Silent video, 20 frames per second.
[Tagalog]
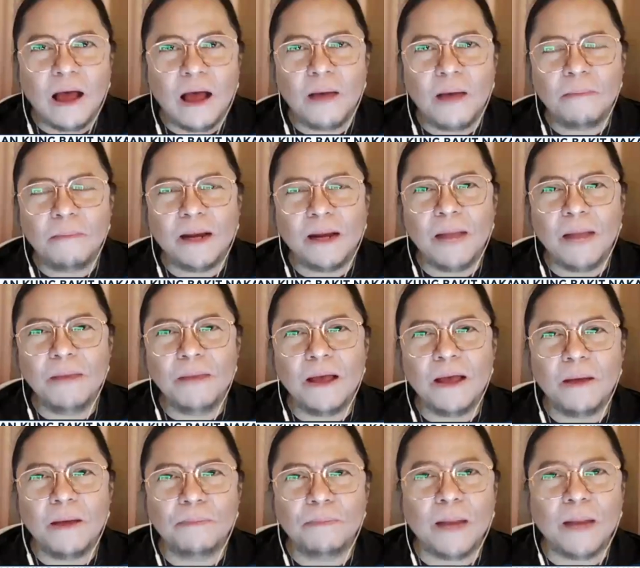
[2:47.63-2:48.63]
uh,
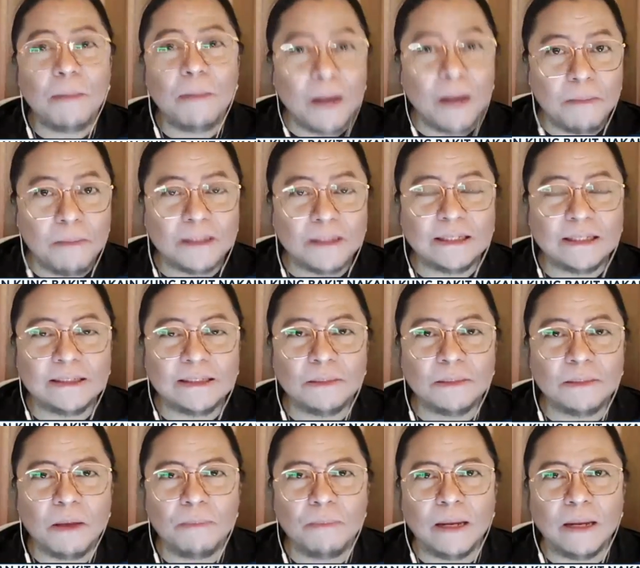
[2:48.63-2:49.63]
marami nga pinapalabas
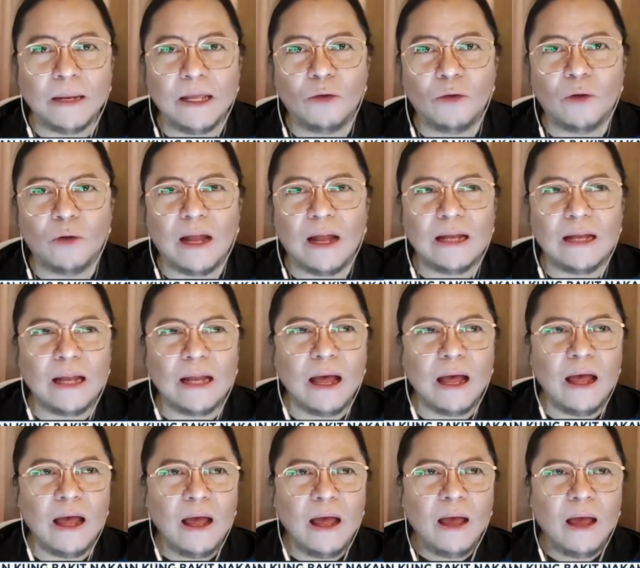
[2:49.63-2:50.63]
kasi sa mga pelikula
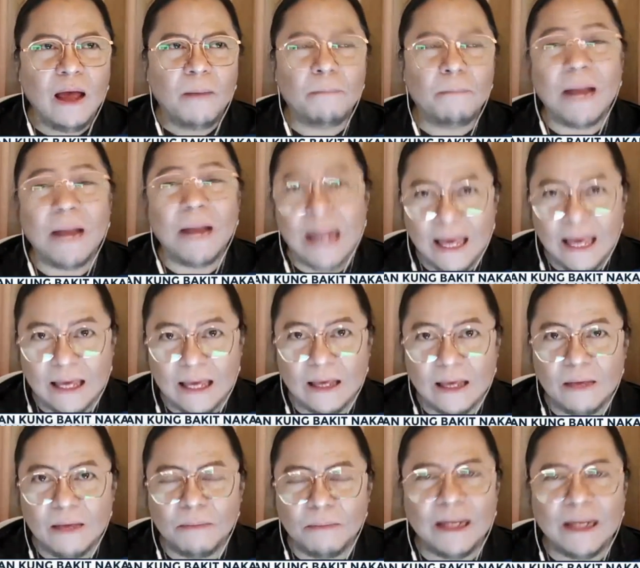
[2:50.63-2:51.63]
na mali,
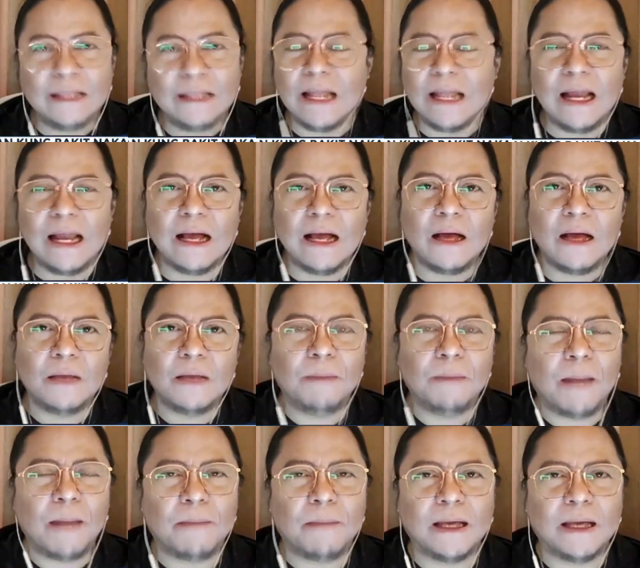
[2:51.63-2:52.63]
mali talaga ang
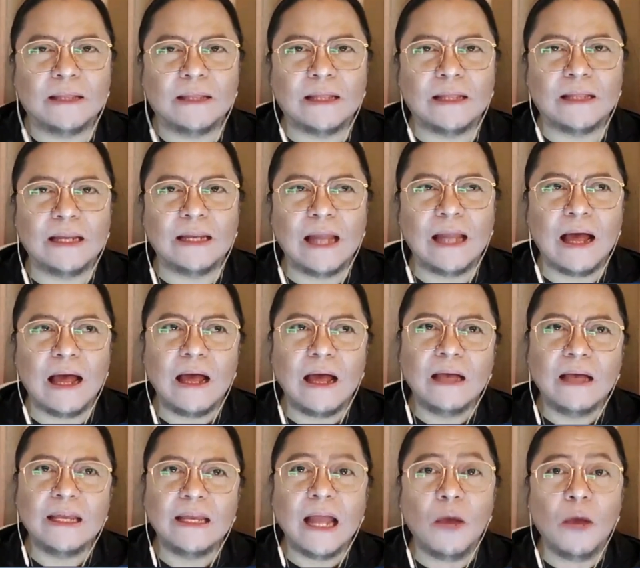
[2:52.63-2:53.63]
ipinapakita nila.
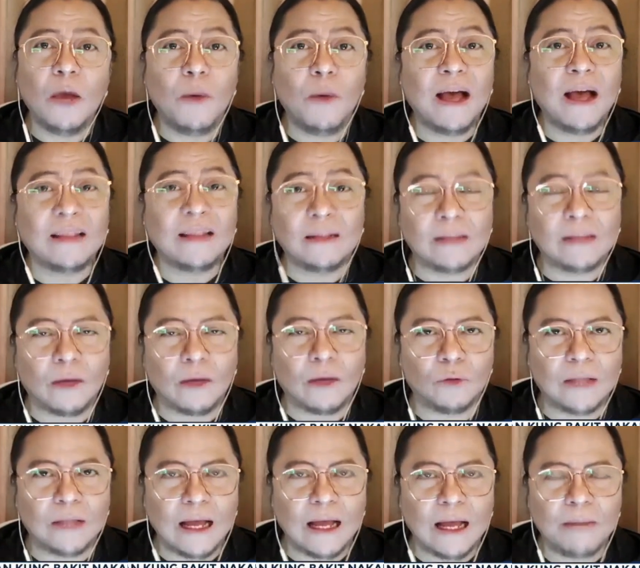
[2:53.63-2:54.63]
Ginagawang
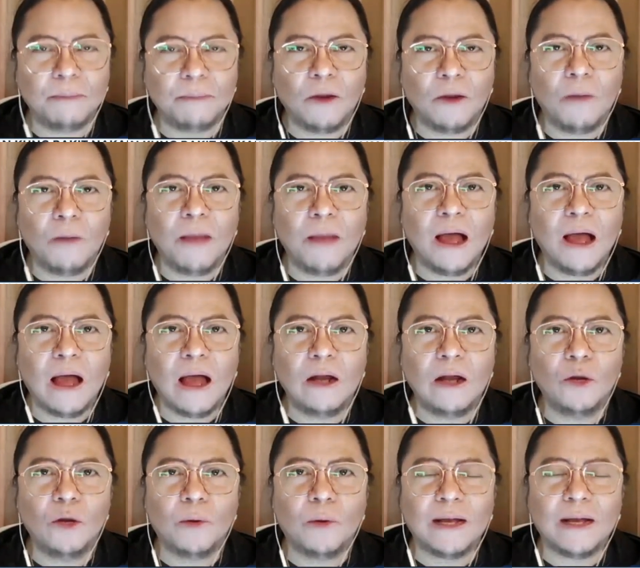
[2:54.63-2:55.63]
katatakutan. Pero ang mga
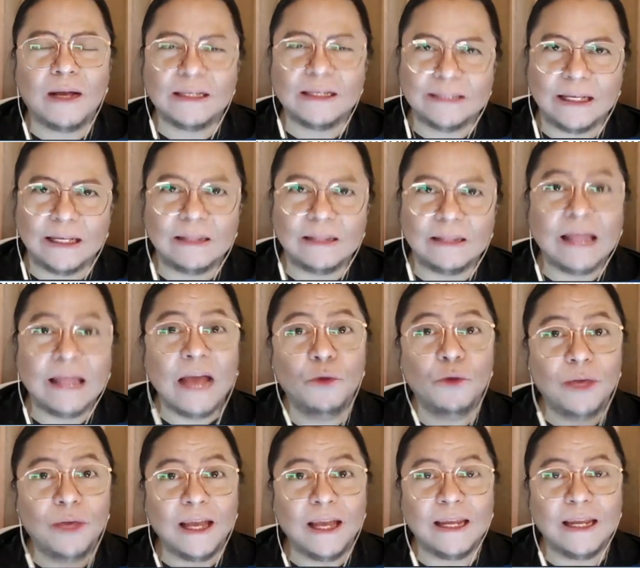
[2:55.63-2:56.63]
kaluluwa kasi,
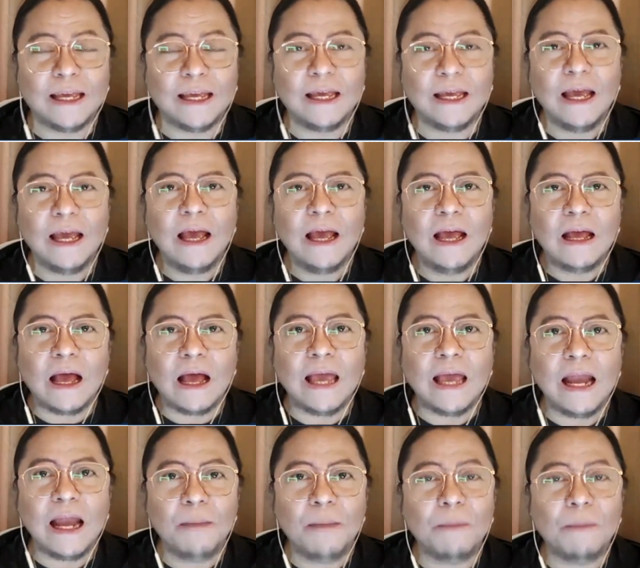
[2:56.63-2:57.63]
tayo yan eh.
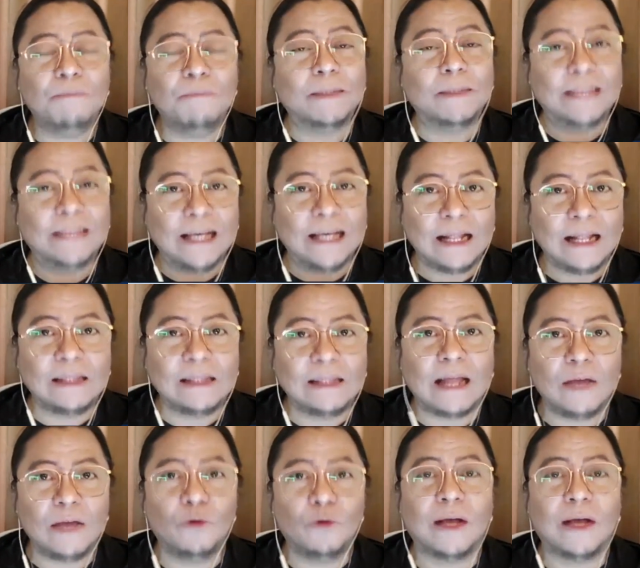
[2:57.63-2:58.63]
Kaya lang may physical
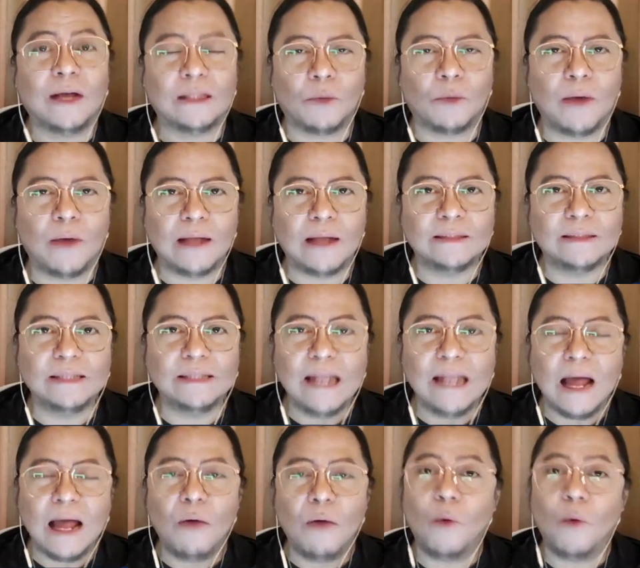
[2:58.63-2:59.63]
tayong katawan.
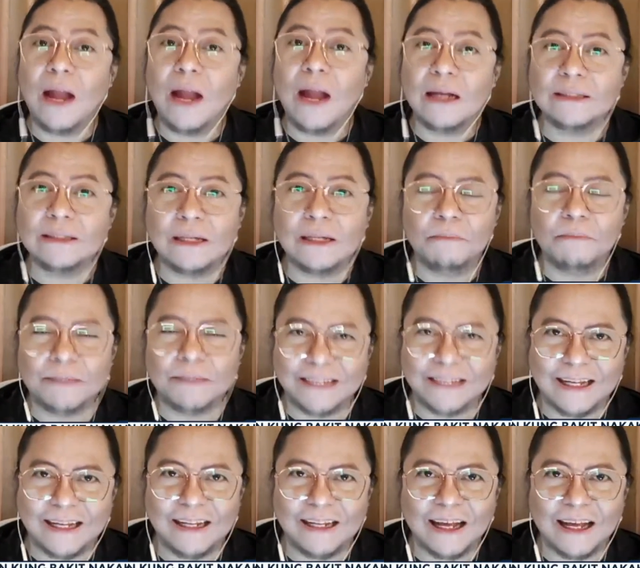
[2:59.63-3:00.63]
Sila, wala na silang
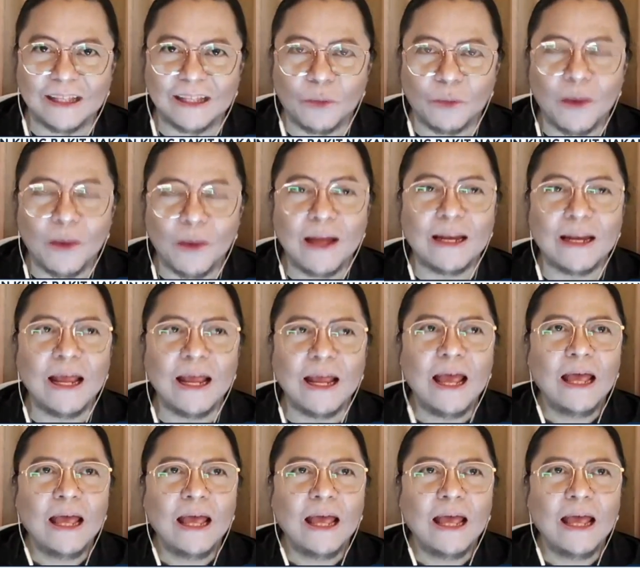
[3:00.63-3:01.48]
physical na katawan.